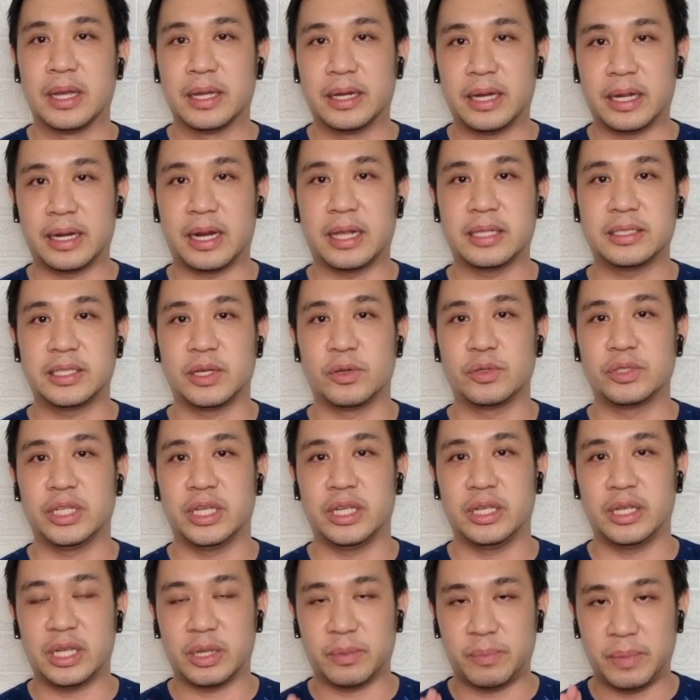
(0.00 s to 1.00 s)
ดังนั้นเชลซี
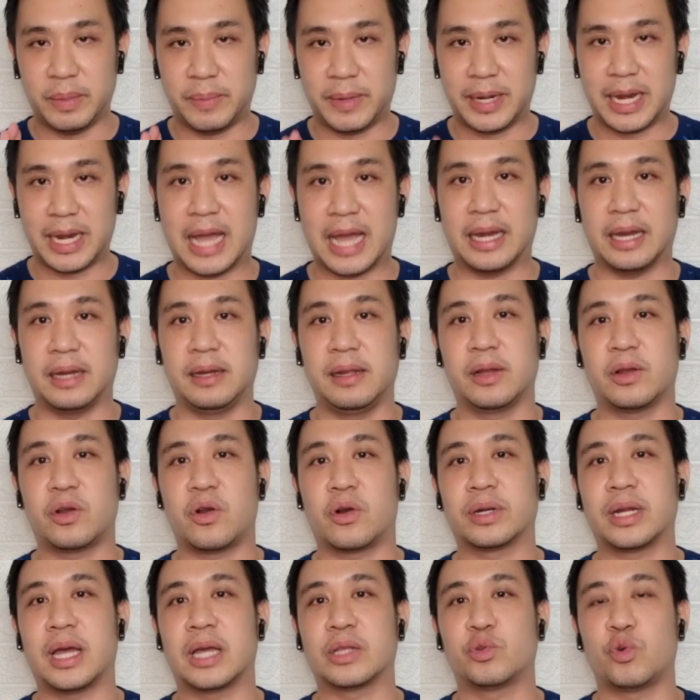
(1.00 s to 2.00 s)
จะมีปัในเรื่องข
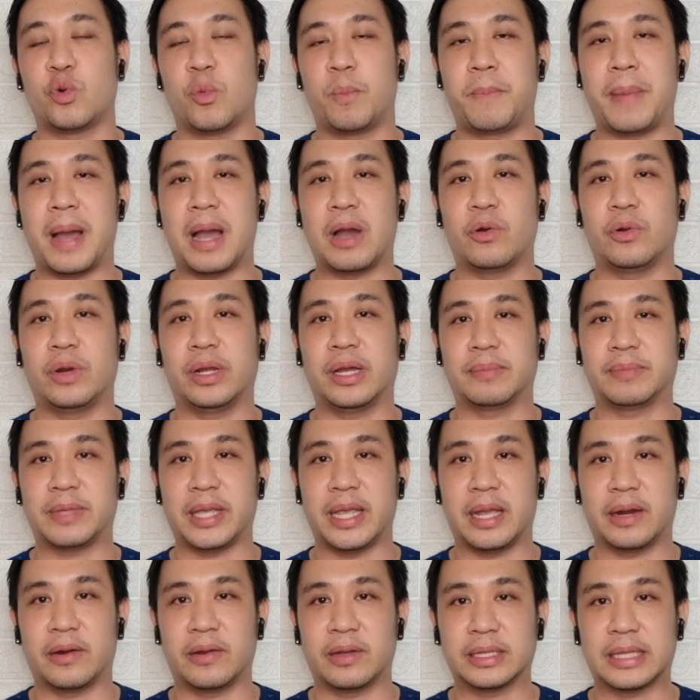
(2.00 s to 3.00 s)
องหน้าตัวเป้านะครับ แต่
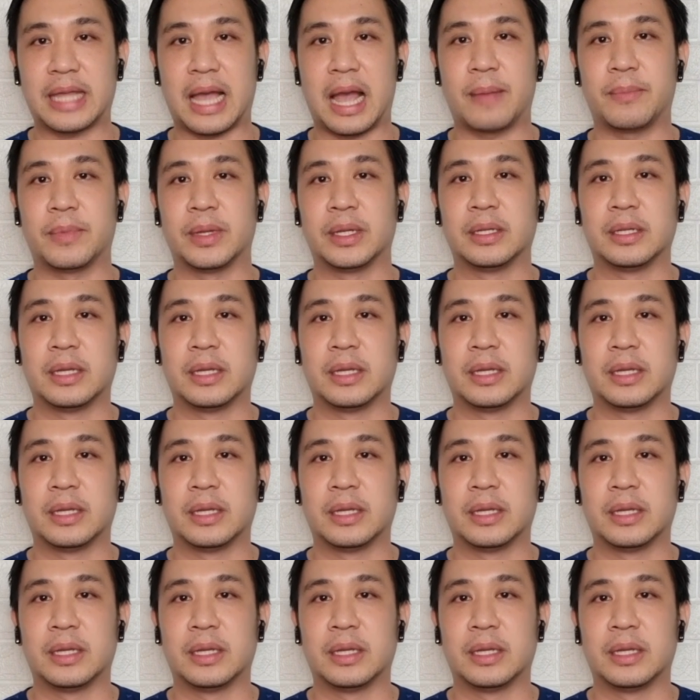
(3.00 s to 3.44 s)
อย่างไรก็ตาม